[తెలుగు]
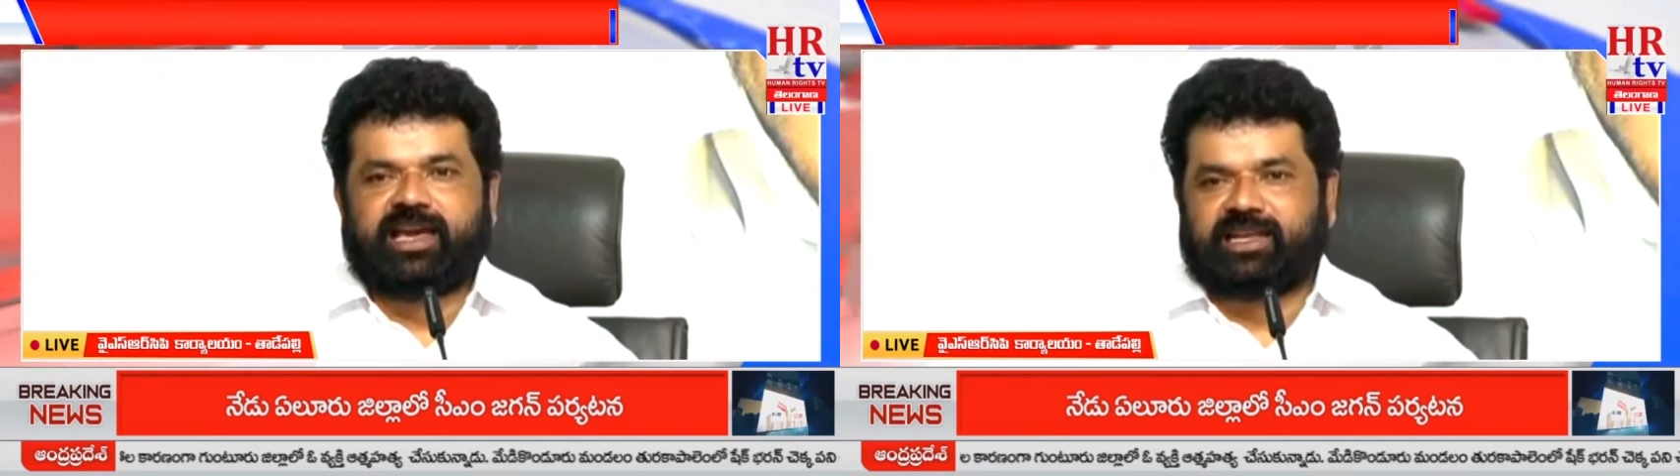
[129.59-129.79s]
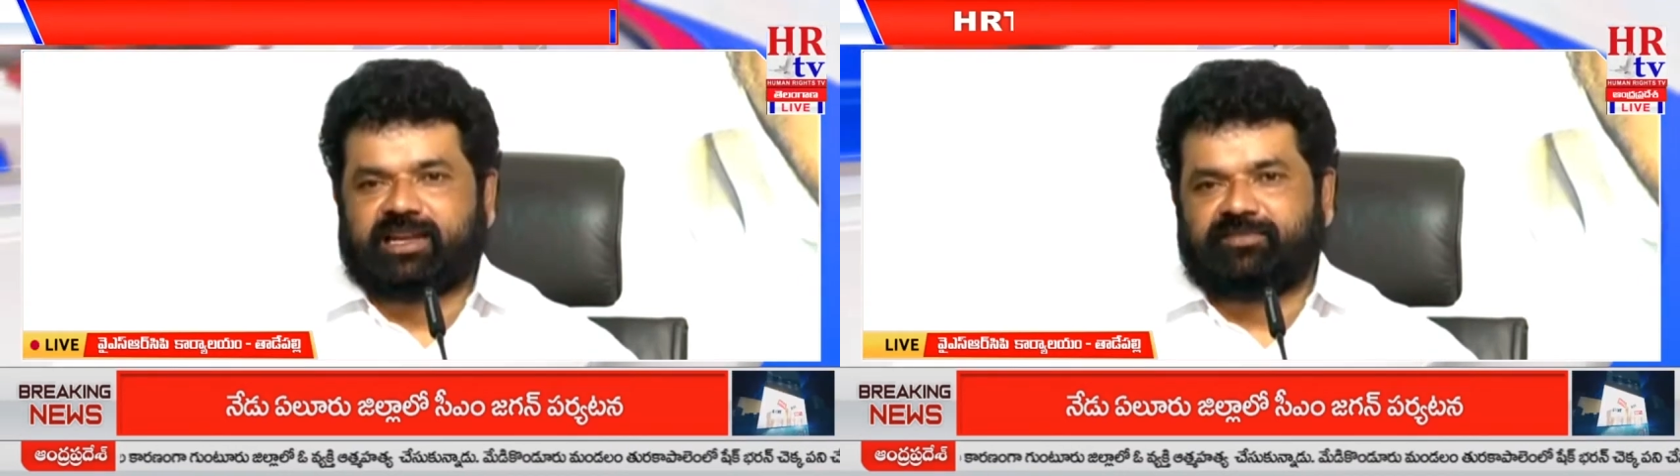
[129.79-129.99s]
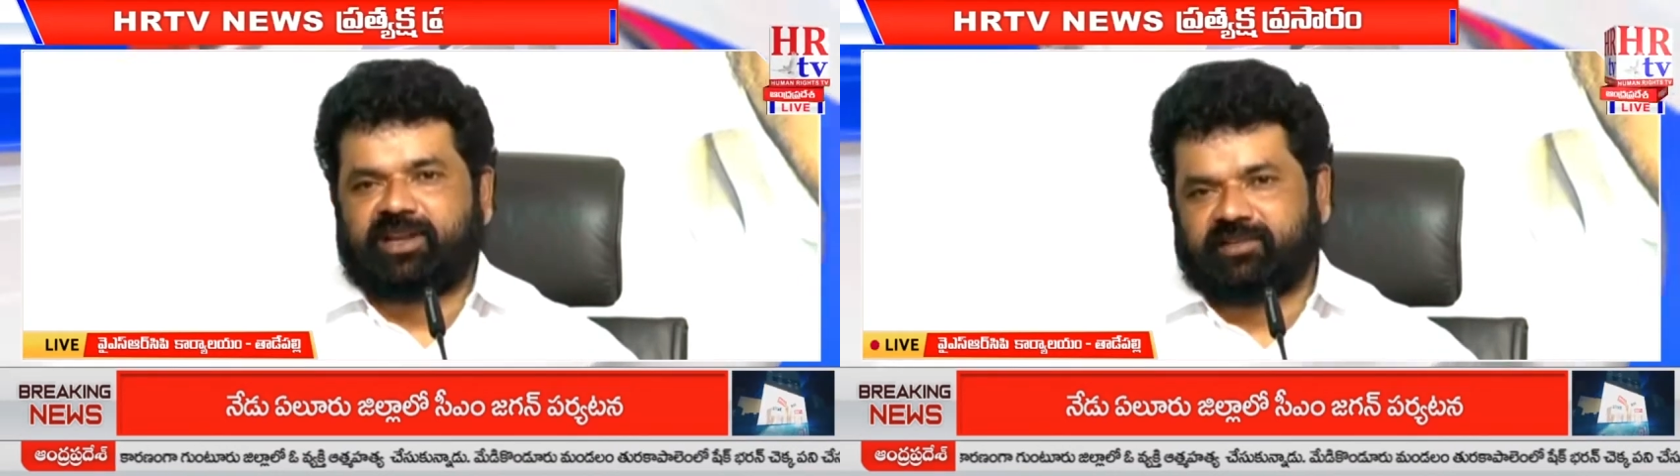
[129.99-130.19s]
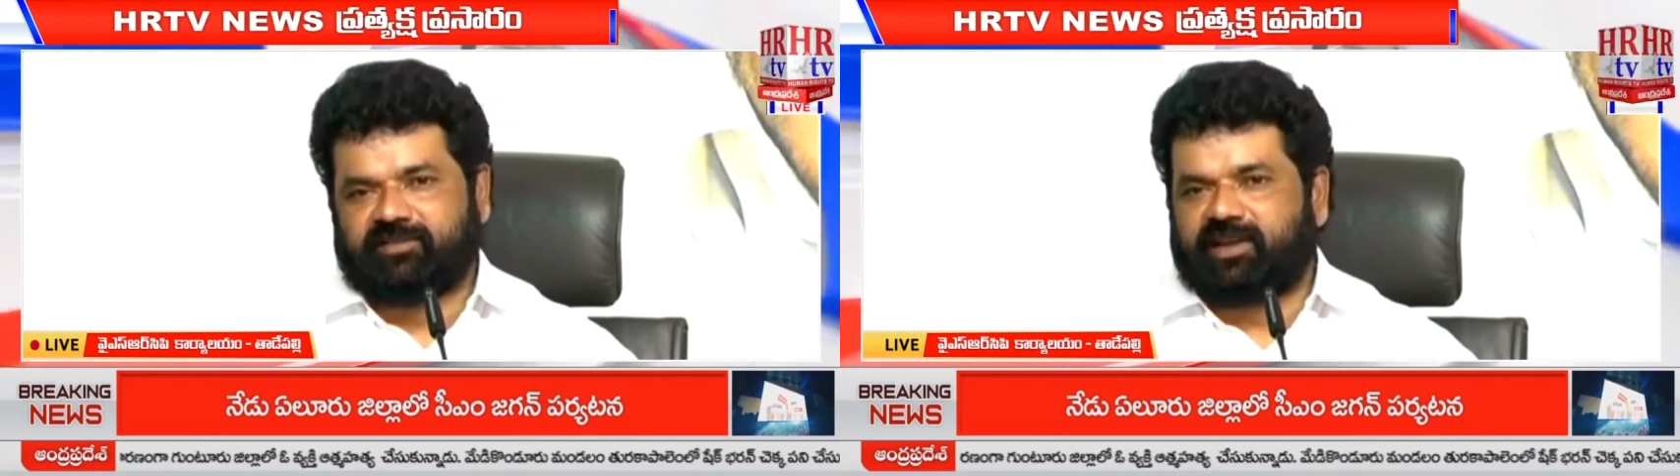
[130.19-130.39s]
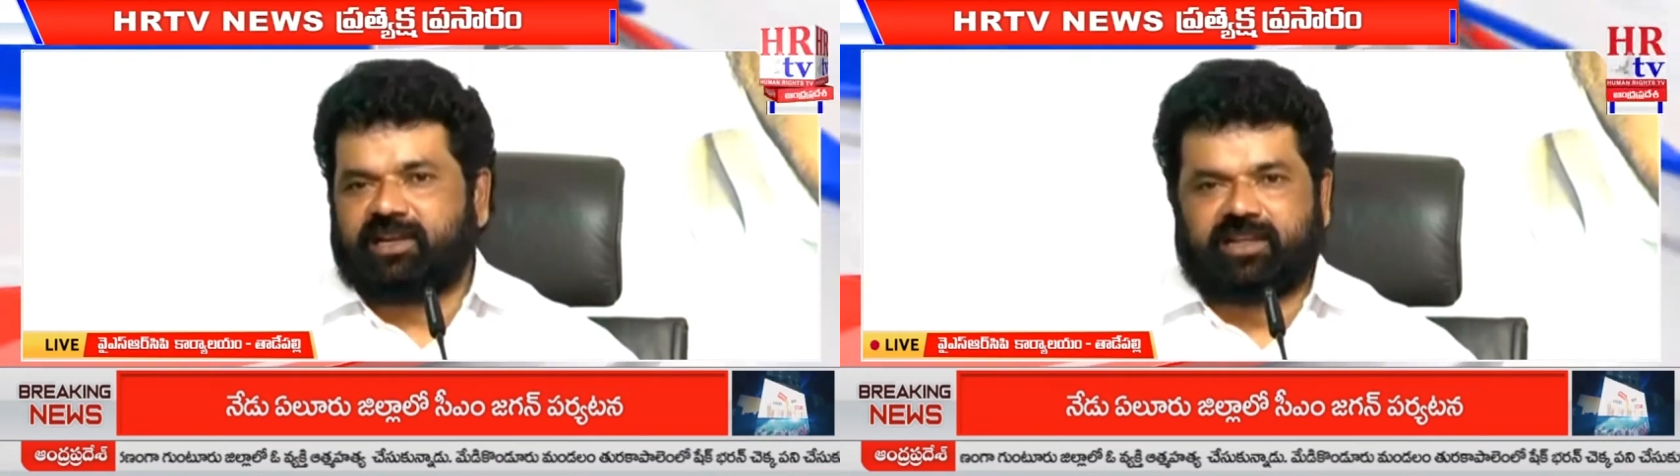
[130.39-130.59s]
కార్యక్రమాలకి
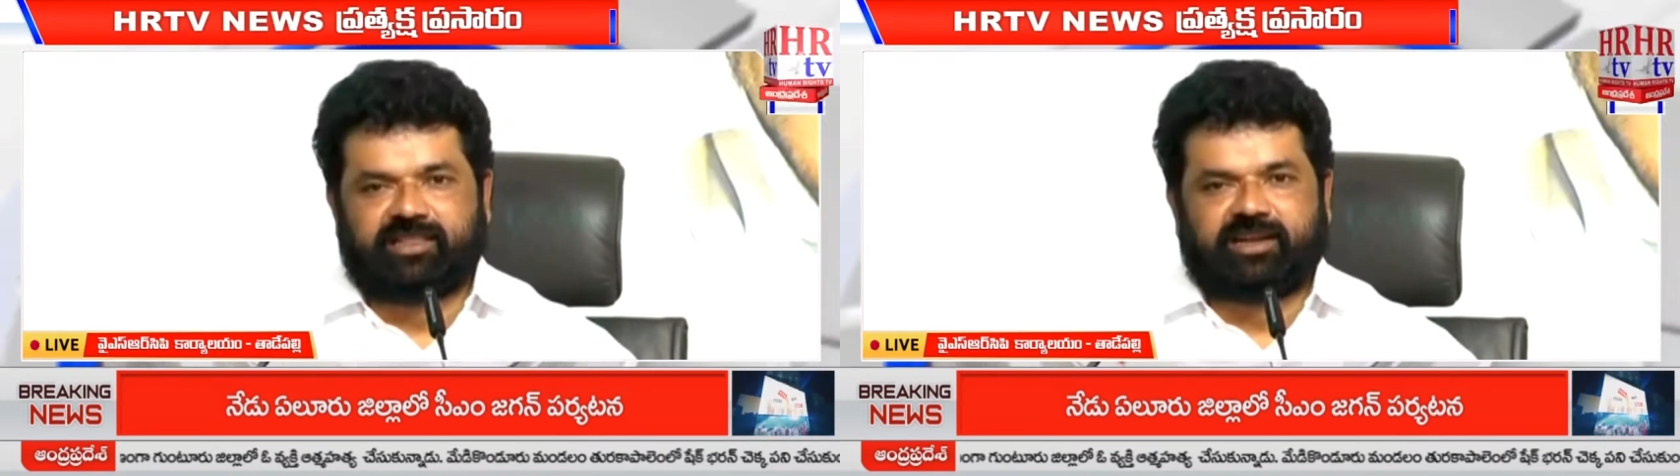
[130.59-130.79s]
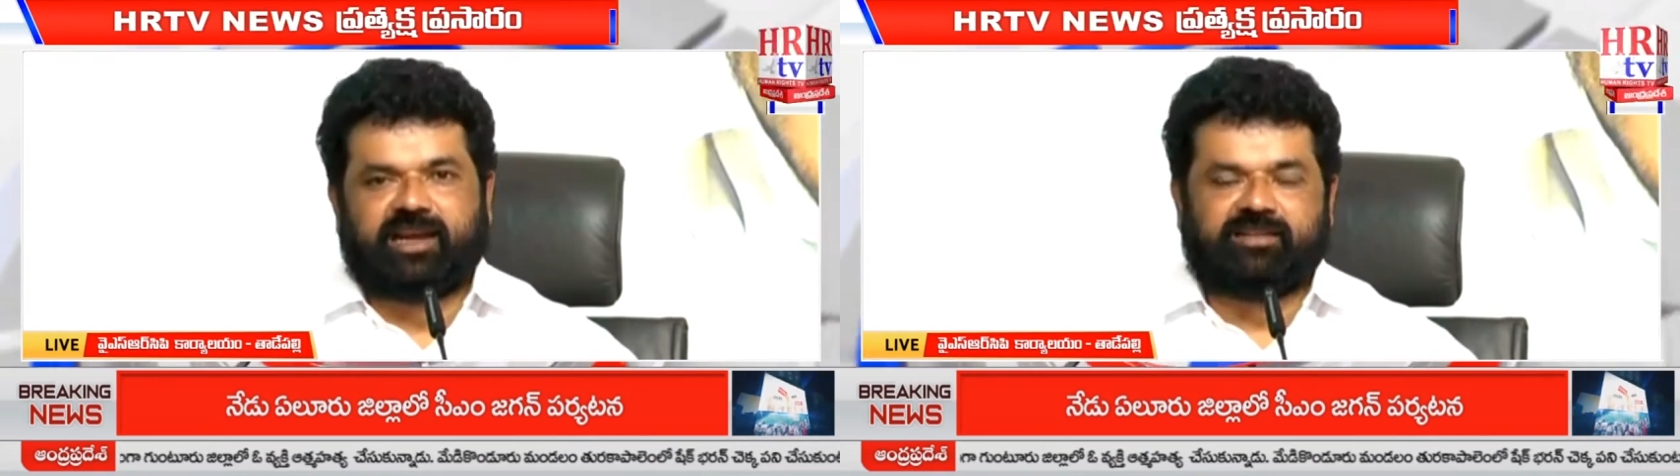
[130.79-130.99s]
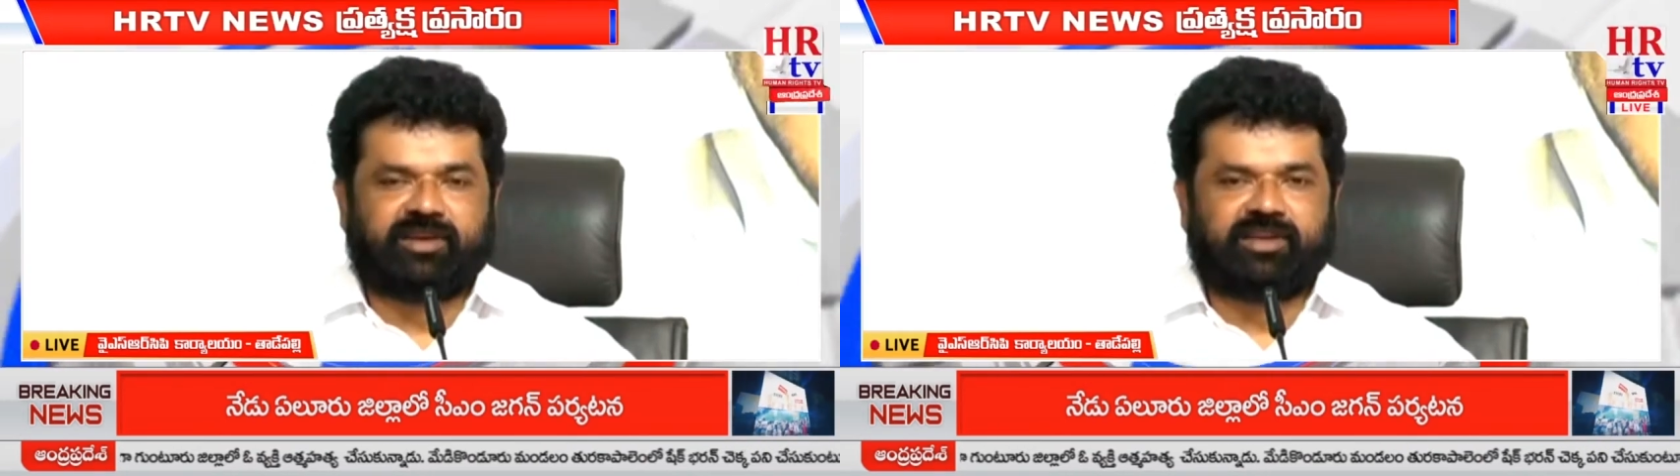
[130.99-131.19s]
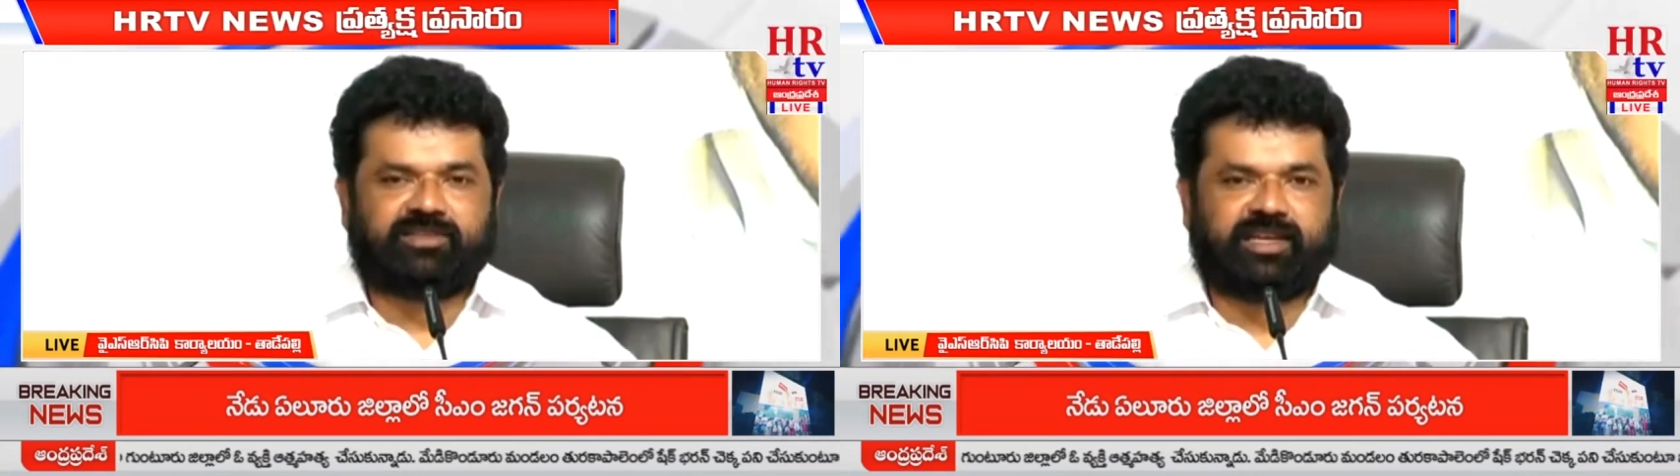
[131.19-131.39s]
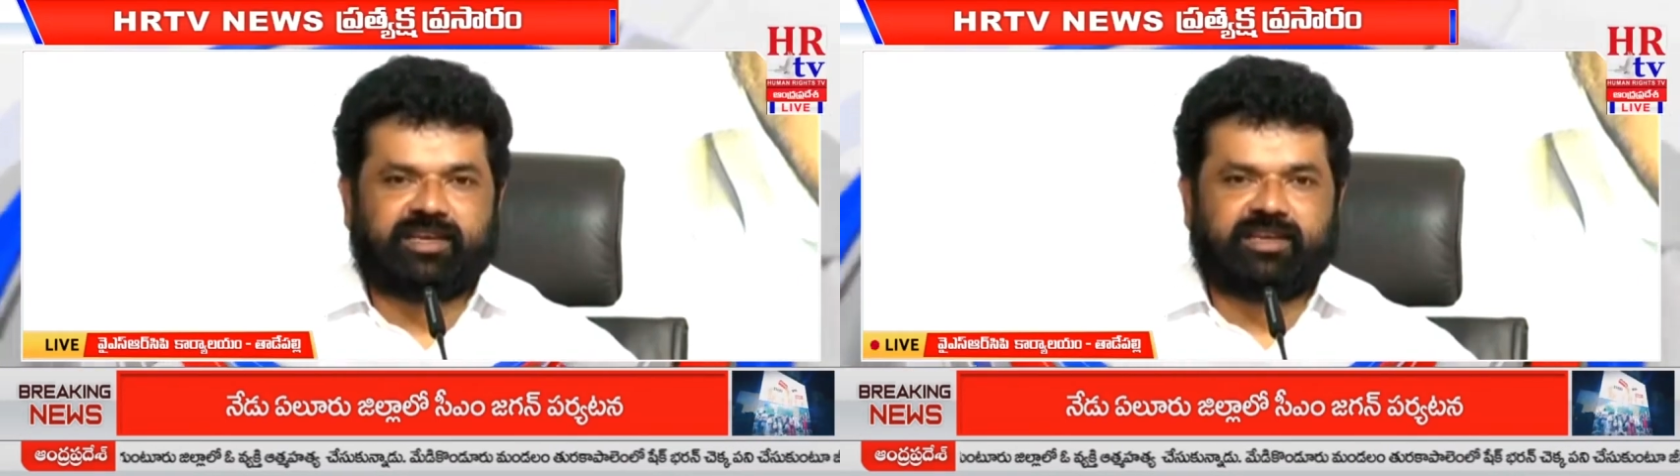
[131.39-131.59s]
వీళ్ళందరూ
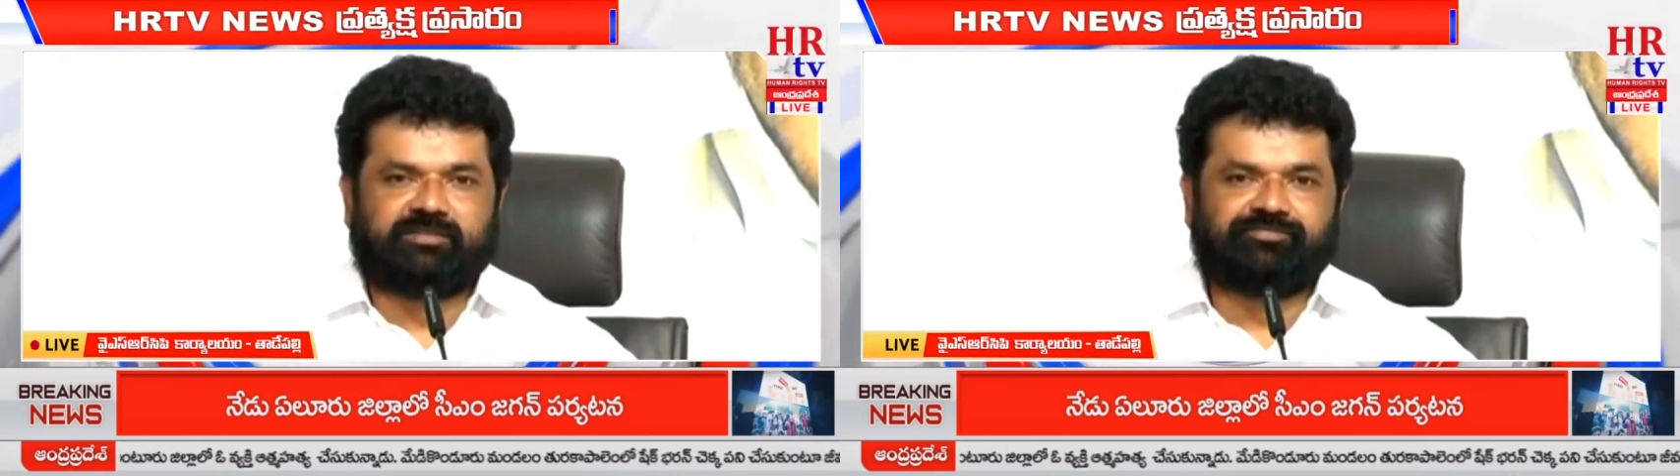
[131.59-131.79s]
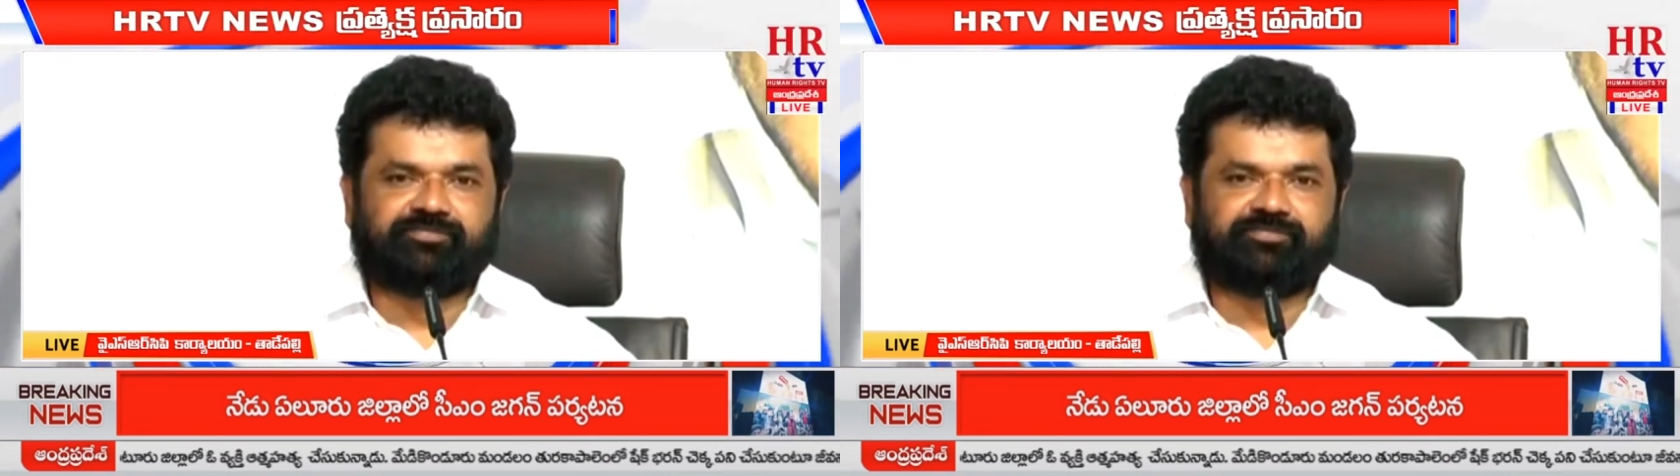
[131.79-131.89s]
ఆహ్వానితులయ్యారు